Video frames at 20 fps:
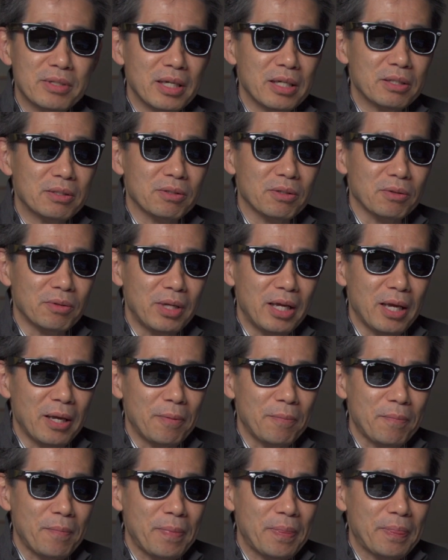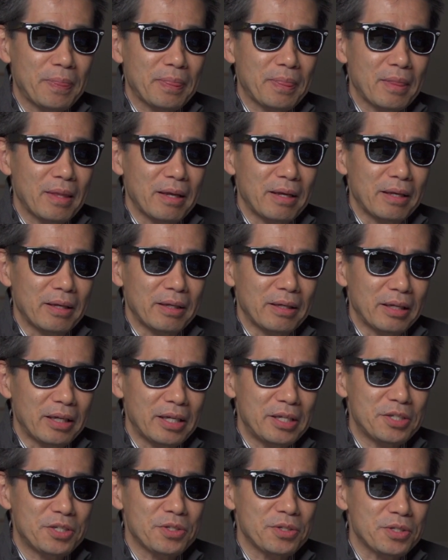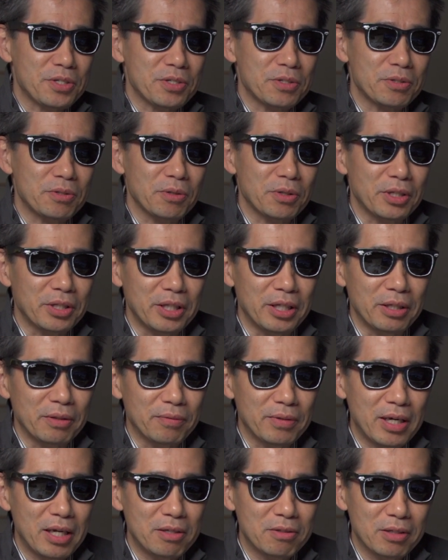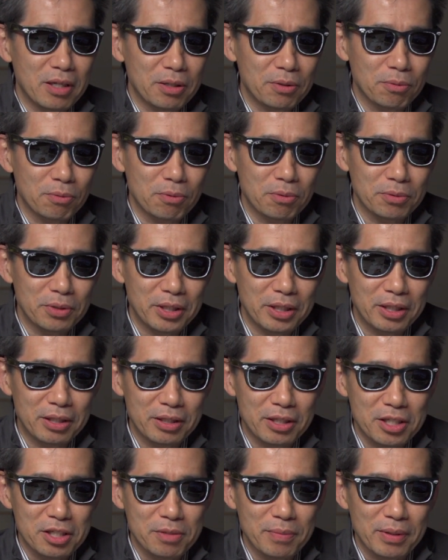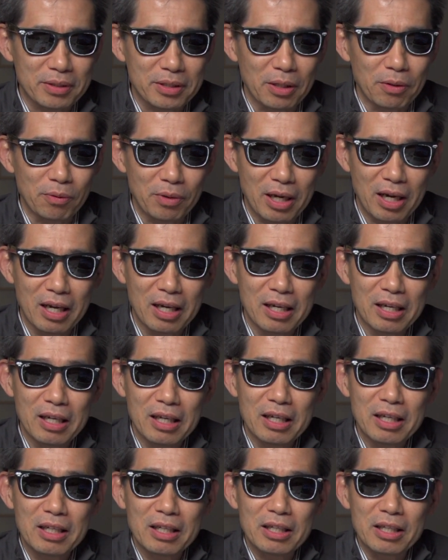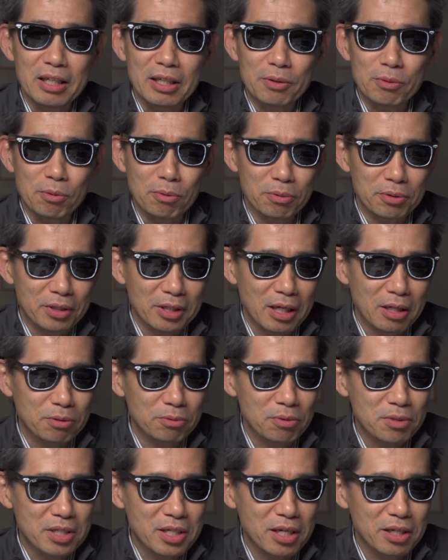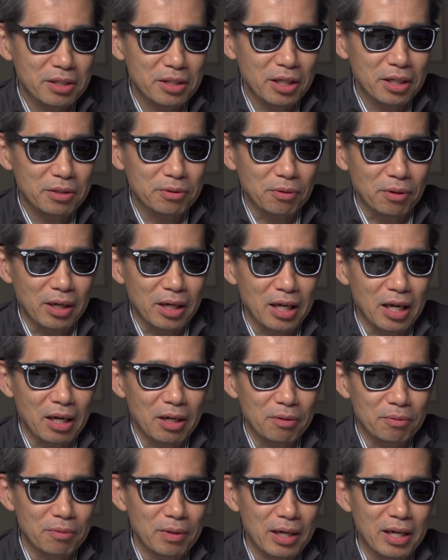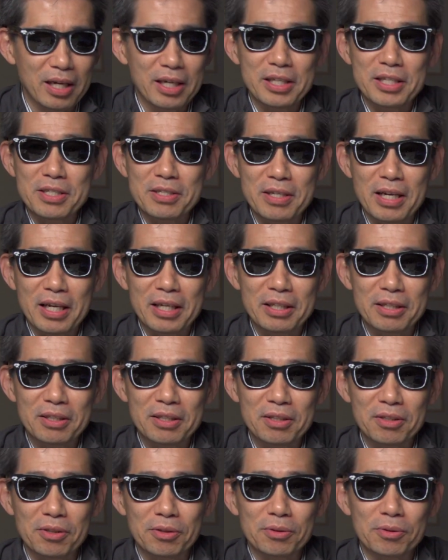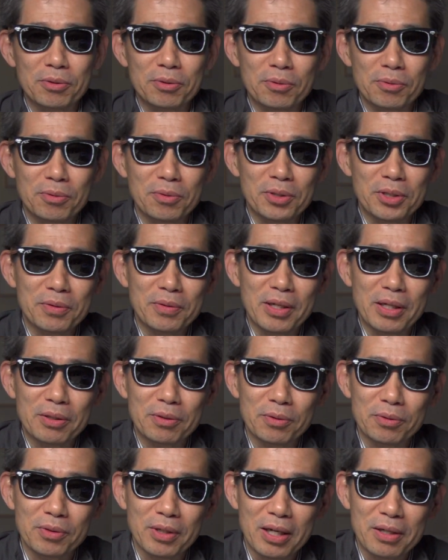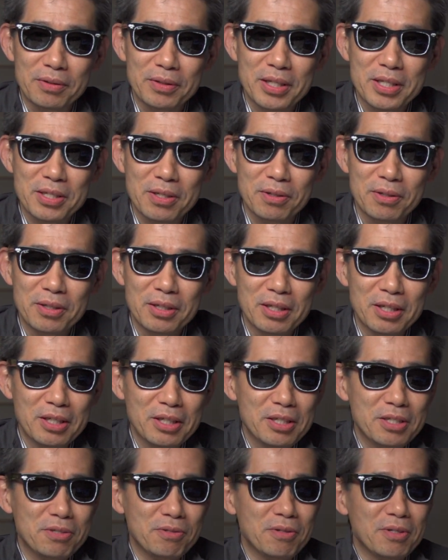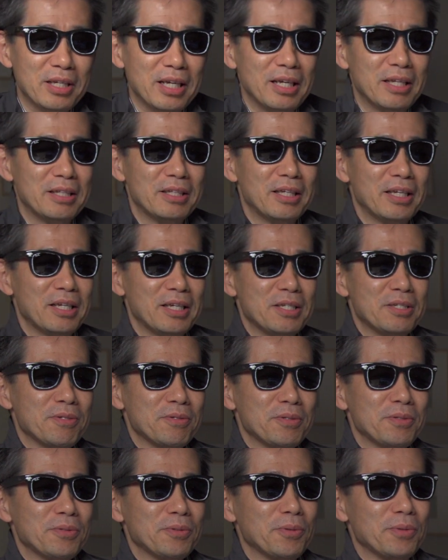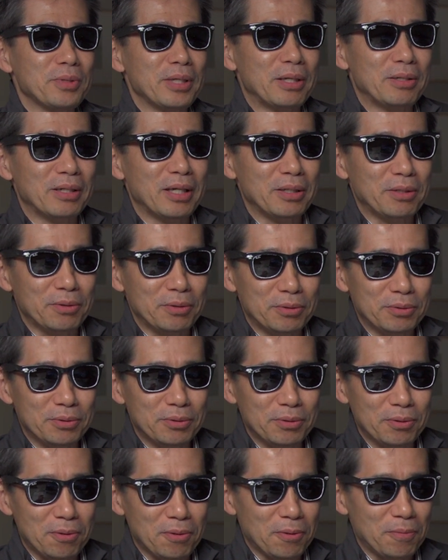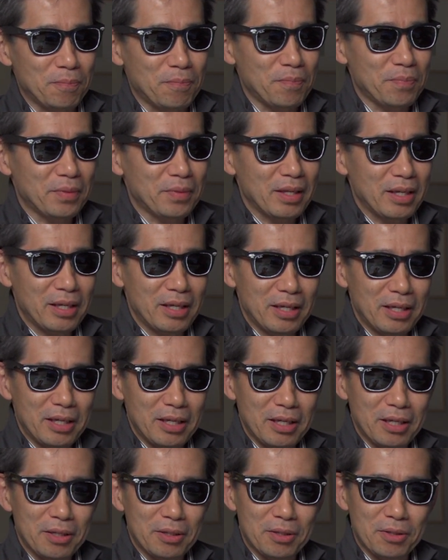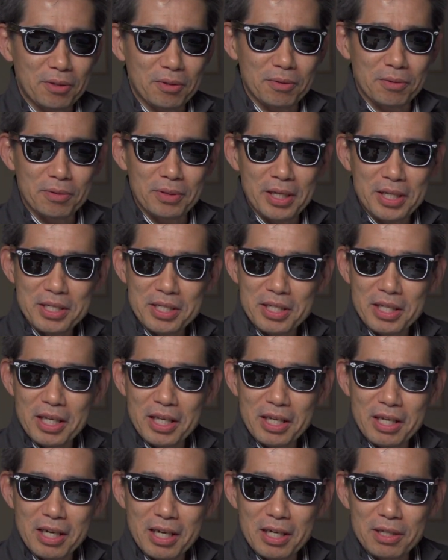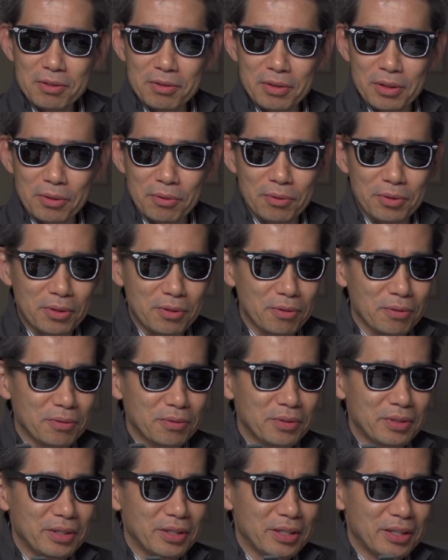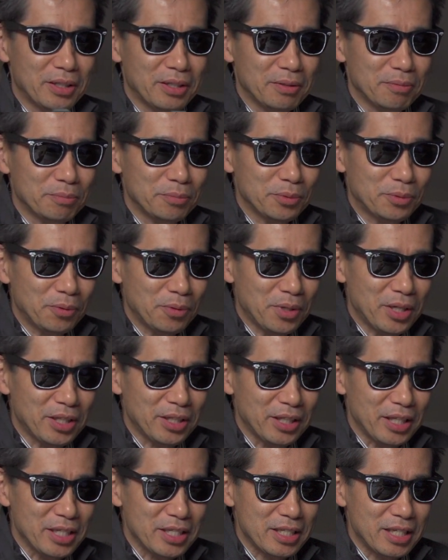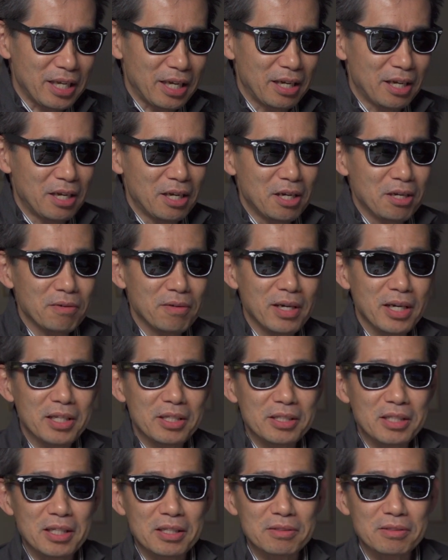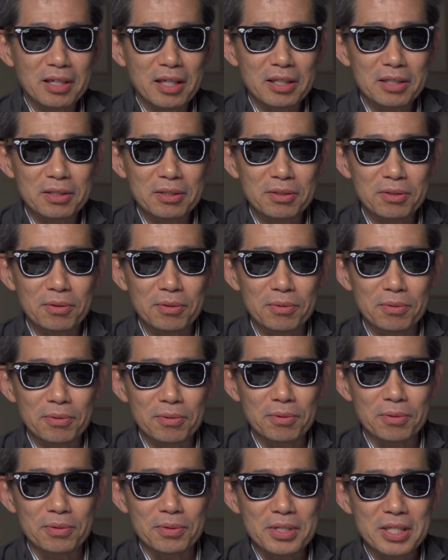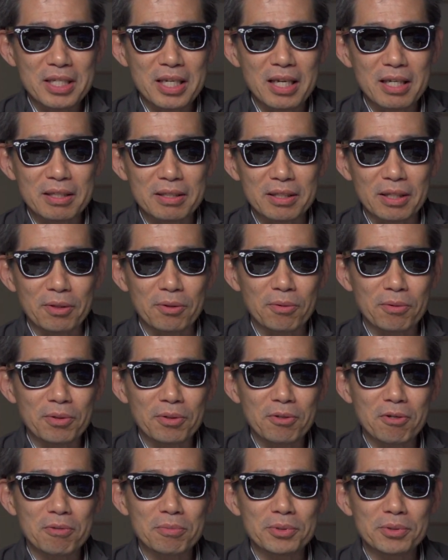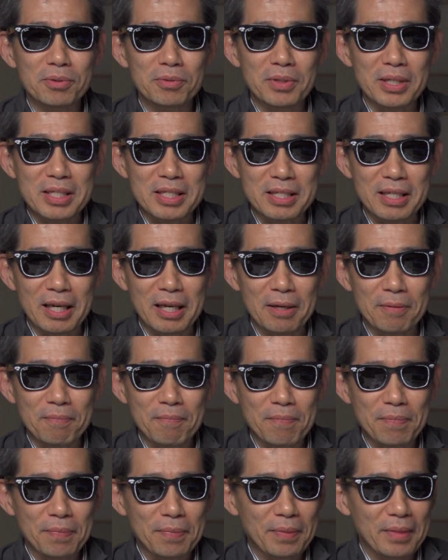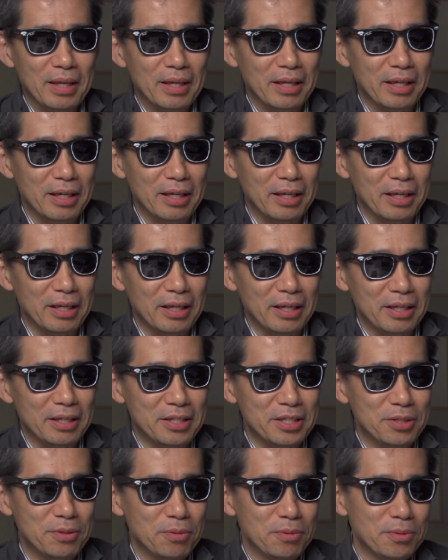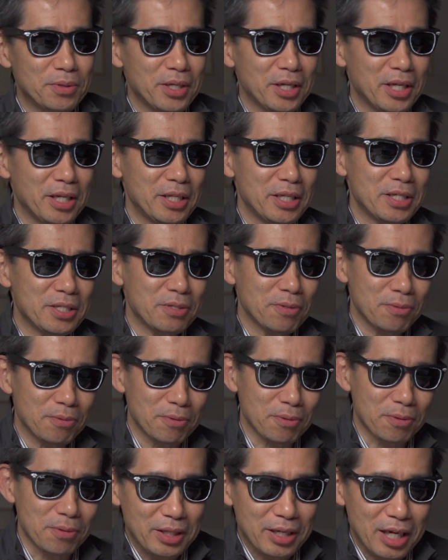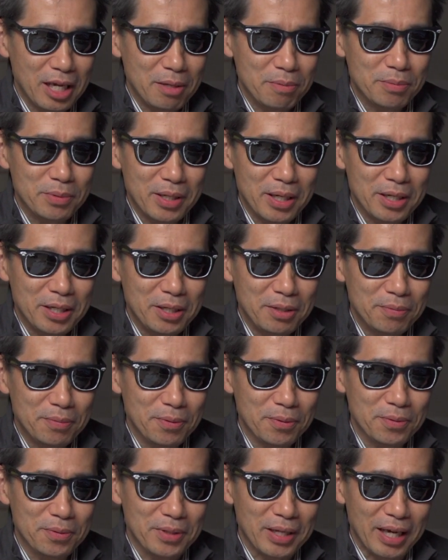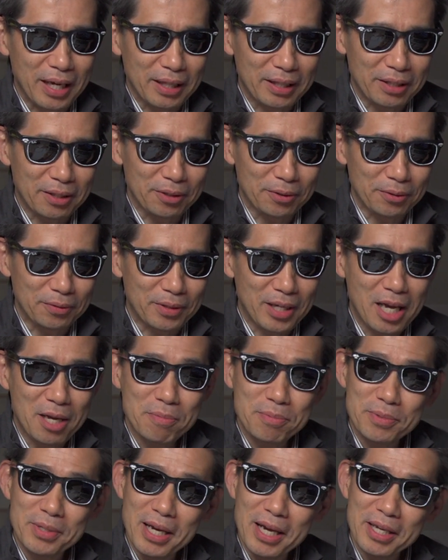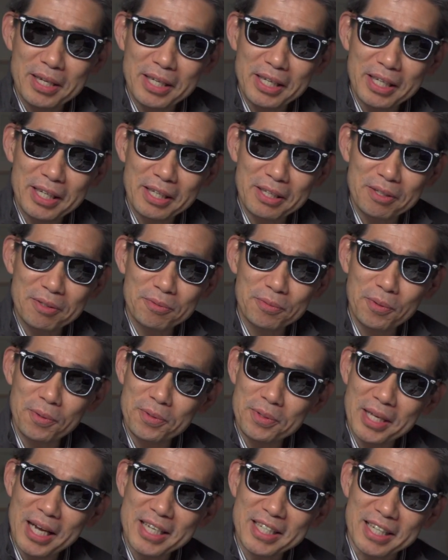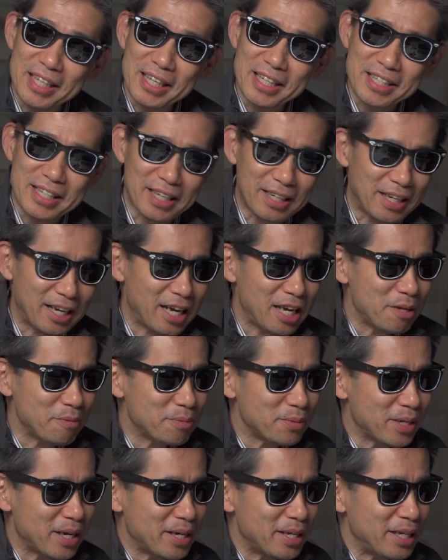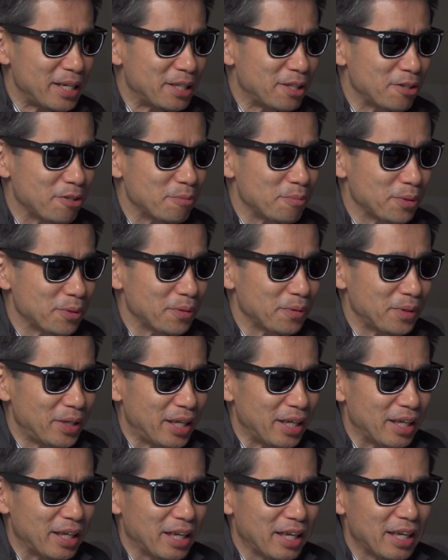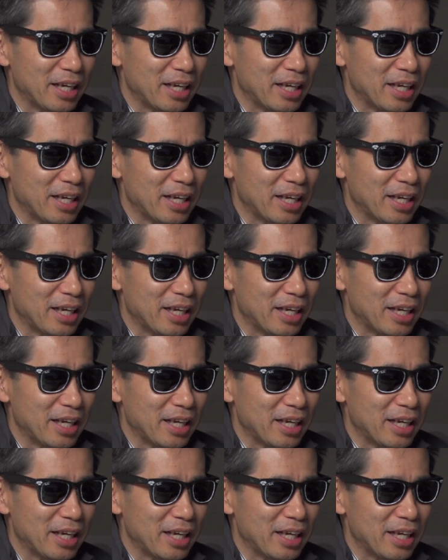カットでえ編集する時にファイルがどこに行ってしまったのか、えどこに格納されているのかが分かりづらいということを言われることがあるんですよ。それなんでそういうことになるかというと,、えー、っと SD カードで取り込む時にですねファイナルカットを使って取り込むとですね、えー、自動的にそのライブラリーフォルダーっていうライブラリーフォルダーじゃないですねライブラリーっていうものに